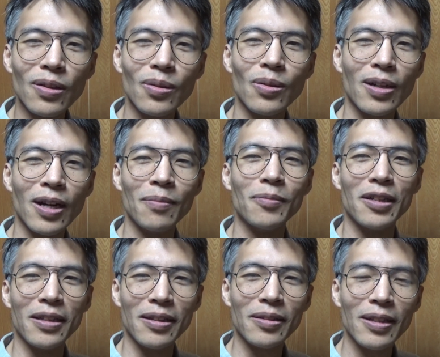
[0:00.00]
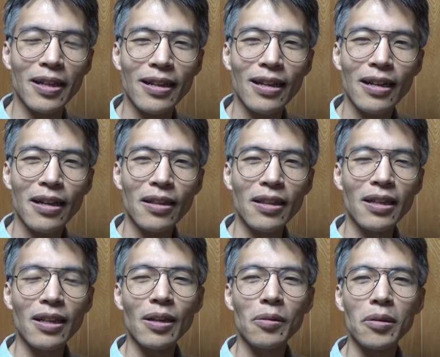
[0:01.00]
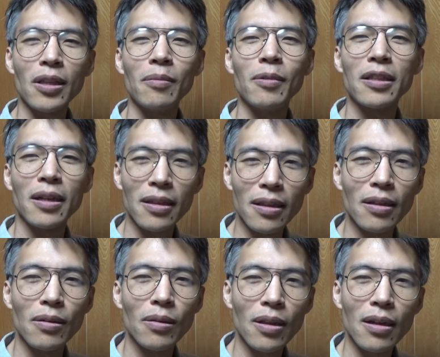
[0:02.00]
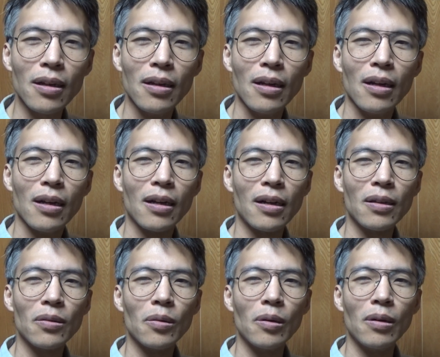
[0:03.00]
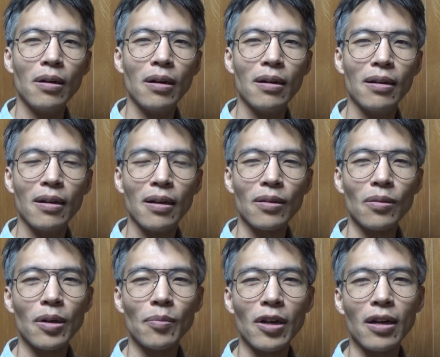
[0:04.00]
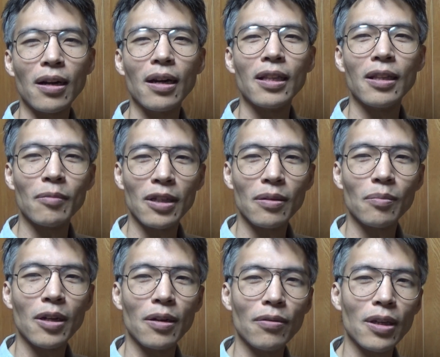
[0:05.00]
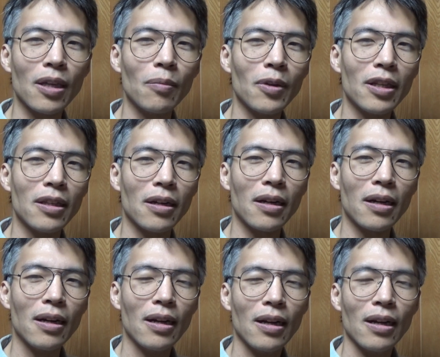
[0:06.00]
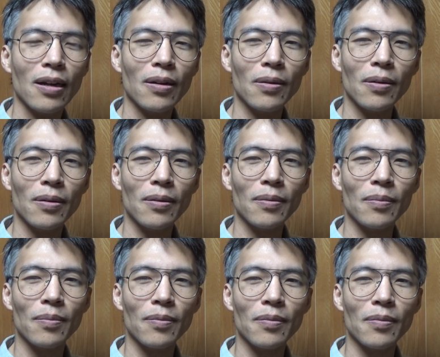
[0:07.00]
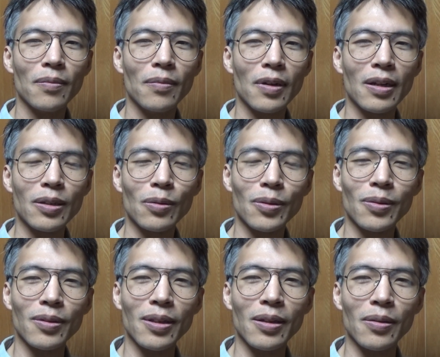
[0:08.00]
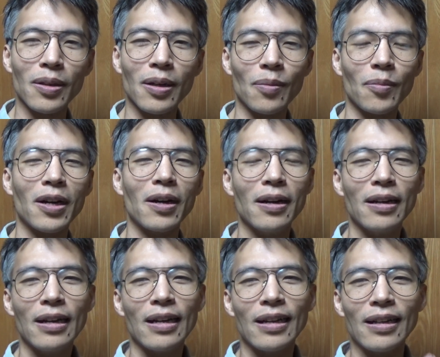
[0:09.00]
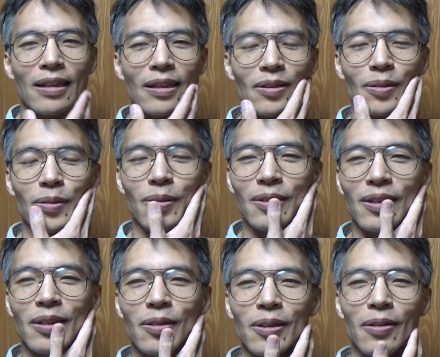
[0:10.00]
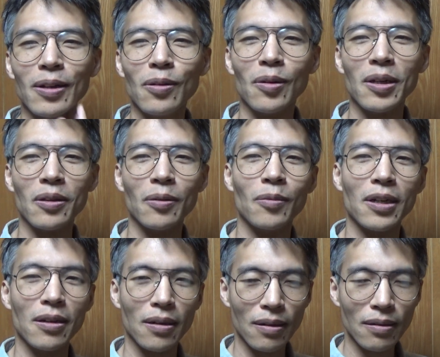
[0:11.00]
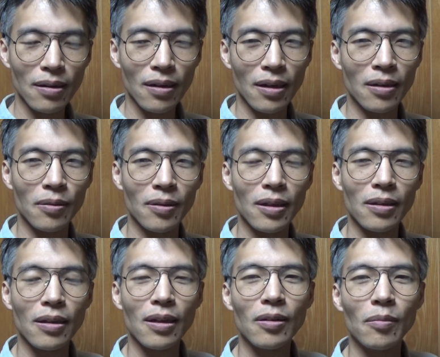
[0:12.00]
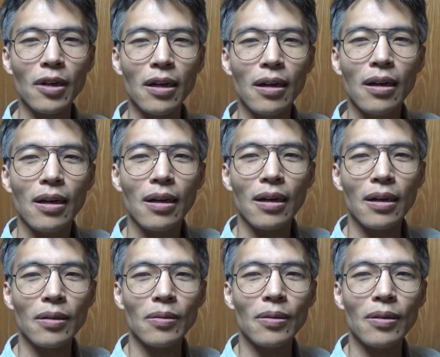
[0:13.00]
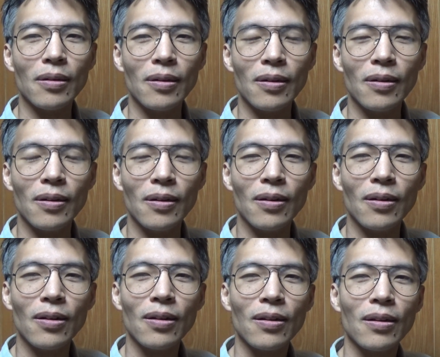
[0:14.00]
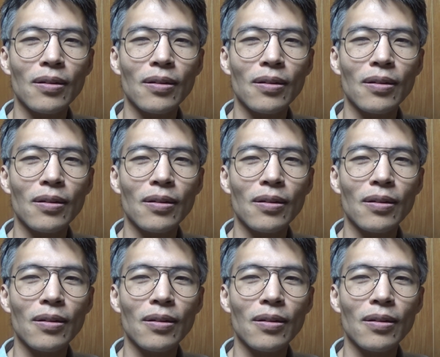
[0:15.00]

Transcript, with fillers: の幹部がですね人間は食べたっていうねあのまあ書いてます。まあ、ウィキペディアがソースって言ったらまあちょっと信用性はどうかと思われるんですけどまああのお